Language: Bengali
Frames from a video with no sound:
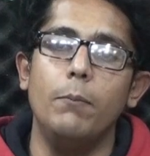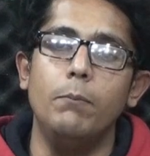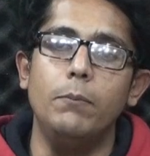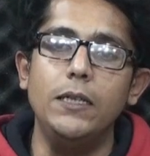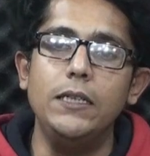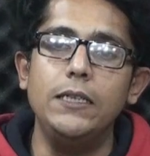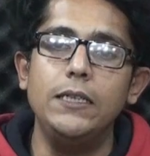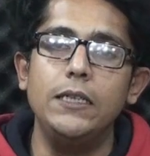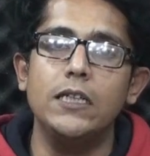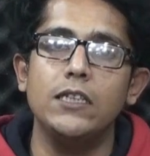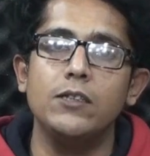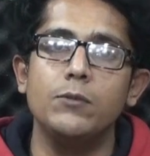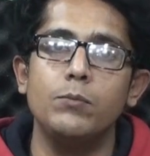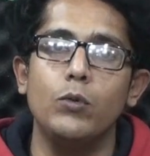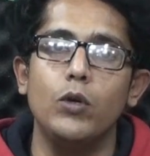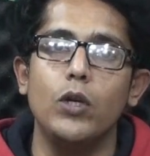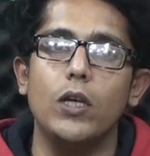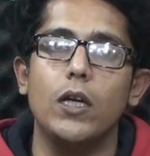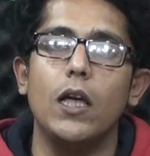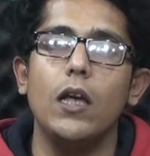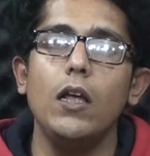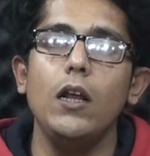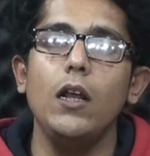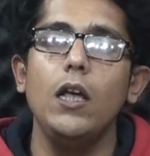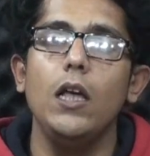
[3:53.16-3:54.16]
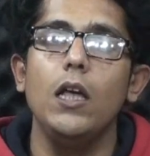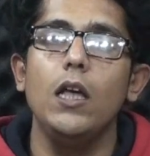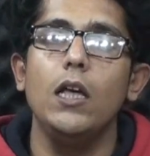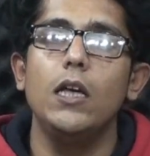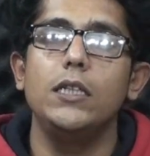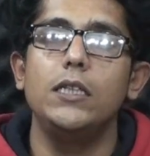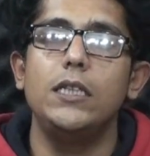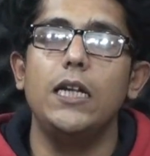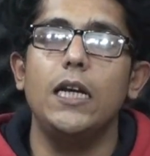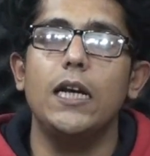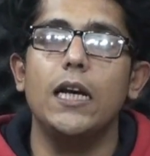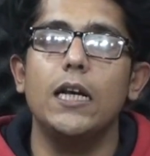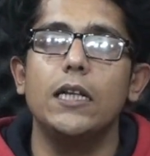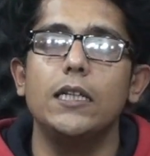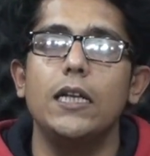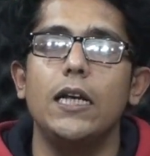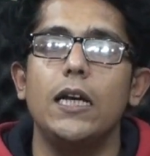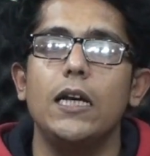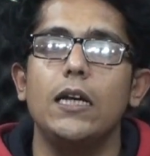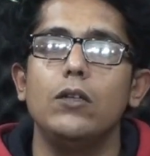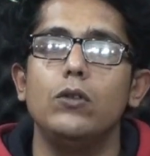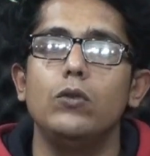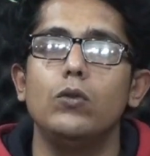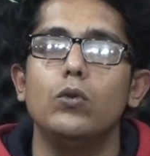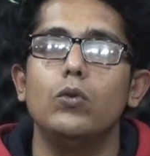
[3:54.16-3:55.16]
বিসিএস পরীক্ষায় সেইখান থেকে
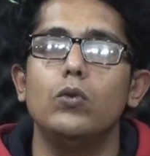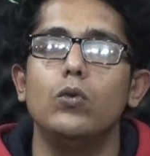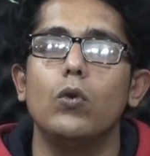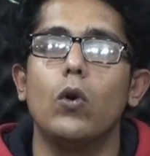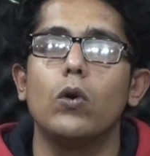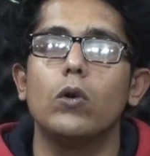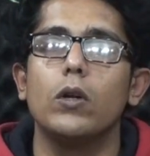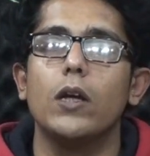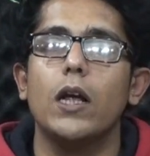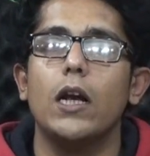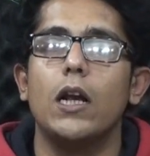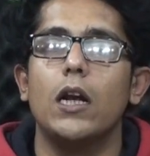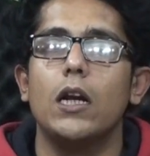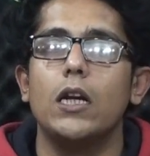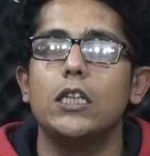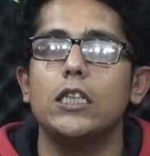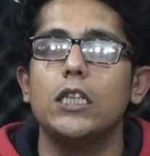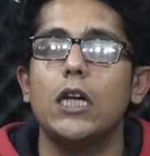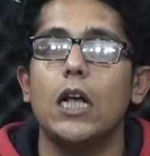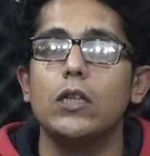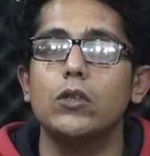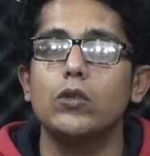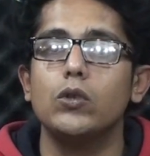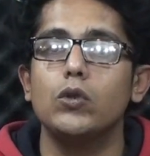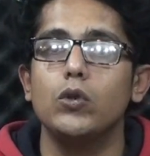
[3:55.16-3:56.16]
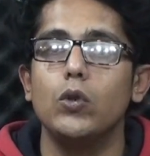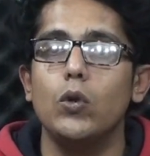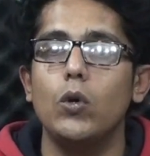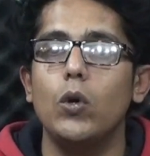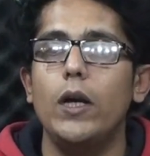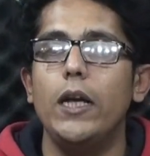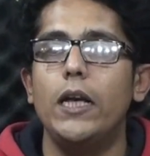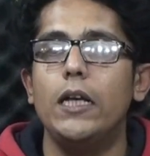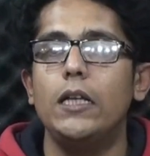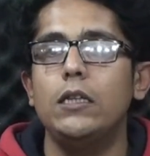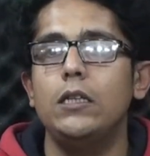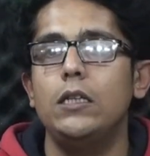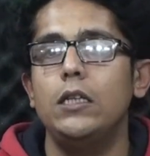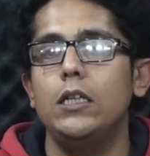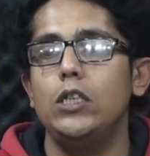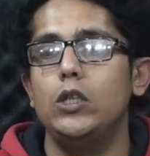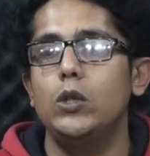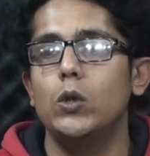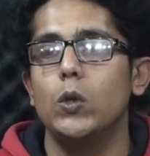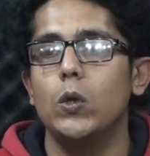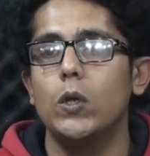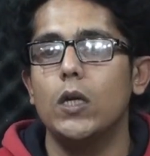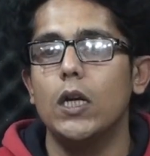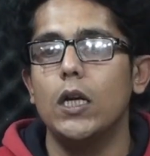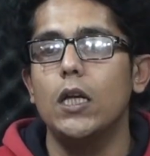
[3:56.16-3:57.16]
কিন্তু নন ক্যাডারে সাতশো একত্রিশ
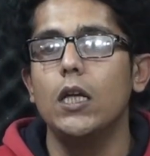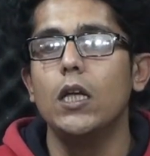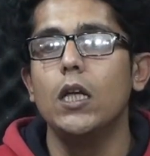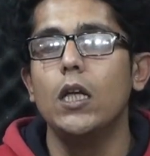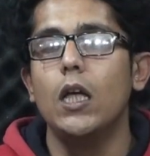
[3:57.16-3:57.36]
জনকে